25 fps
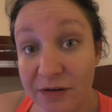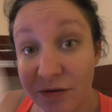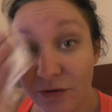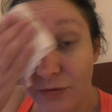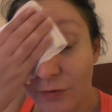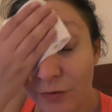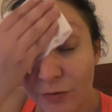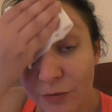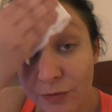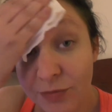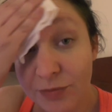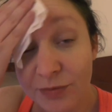je
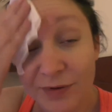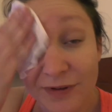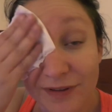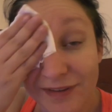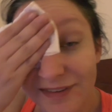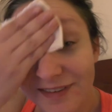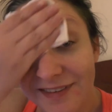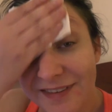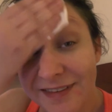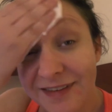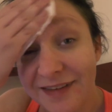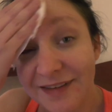
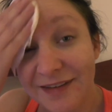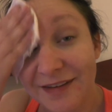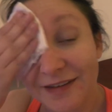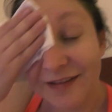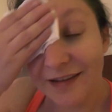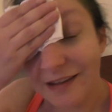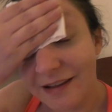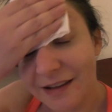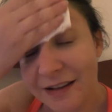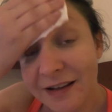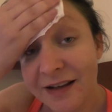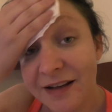suis
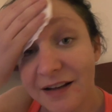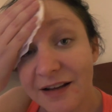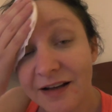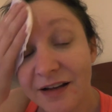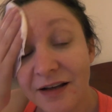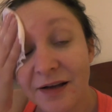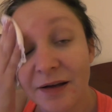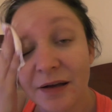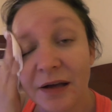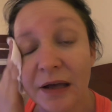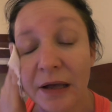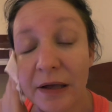
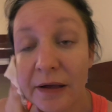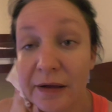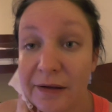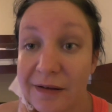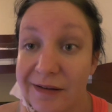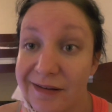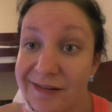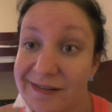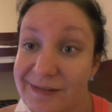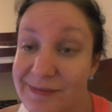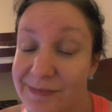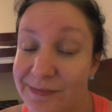
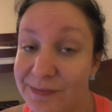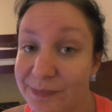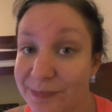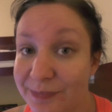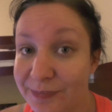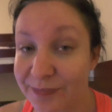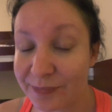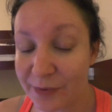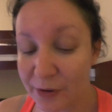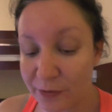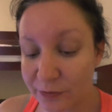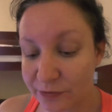euh,
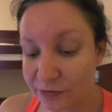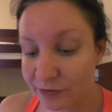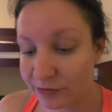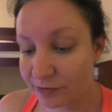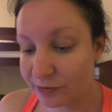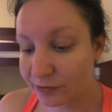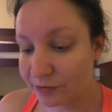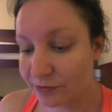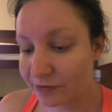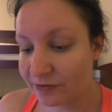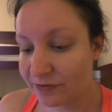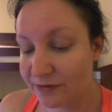
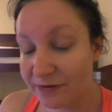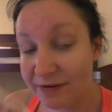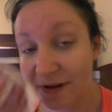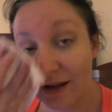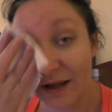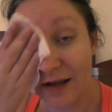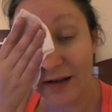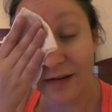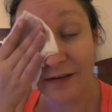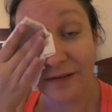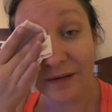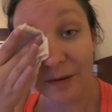entre
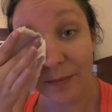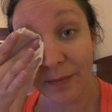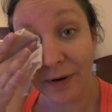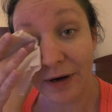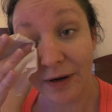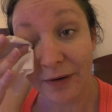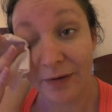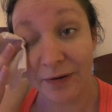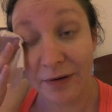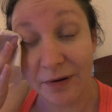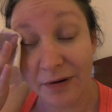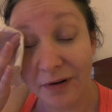Dinard et
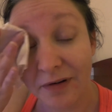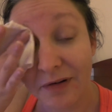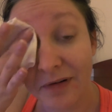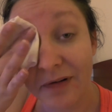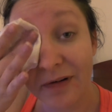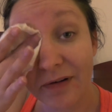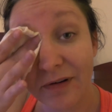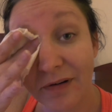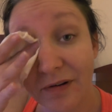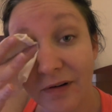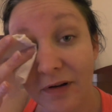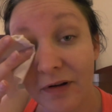Saint-Malo
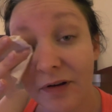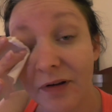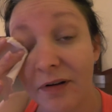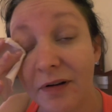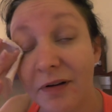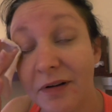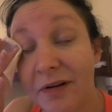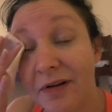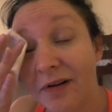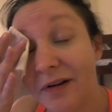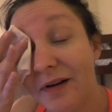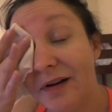
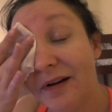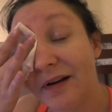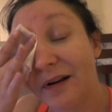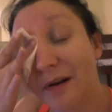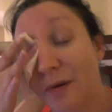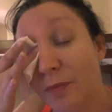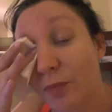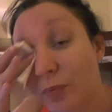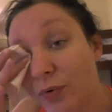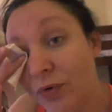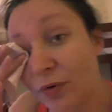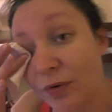
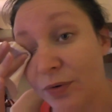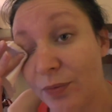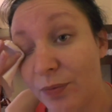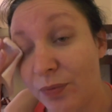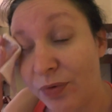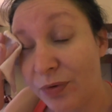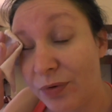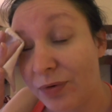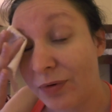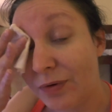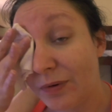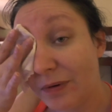pour le
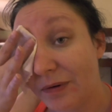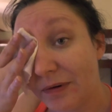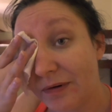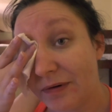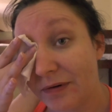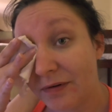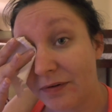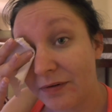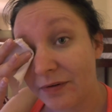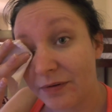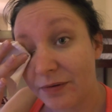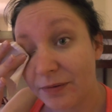boulot.
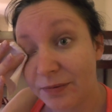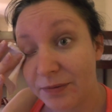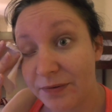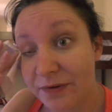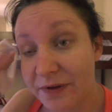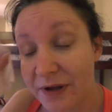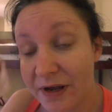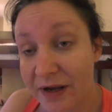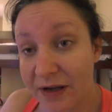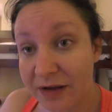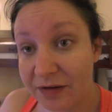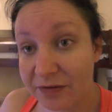Je
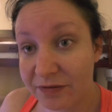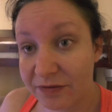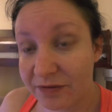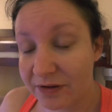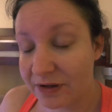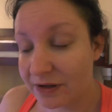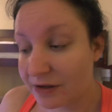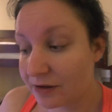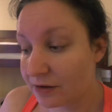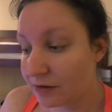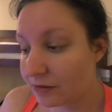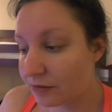suis
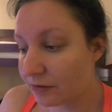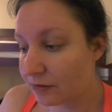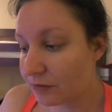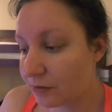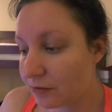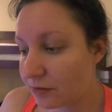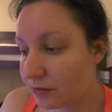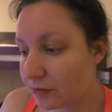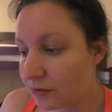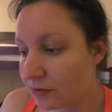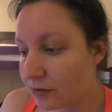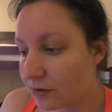arrivée
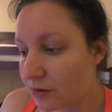euh,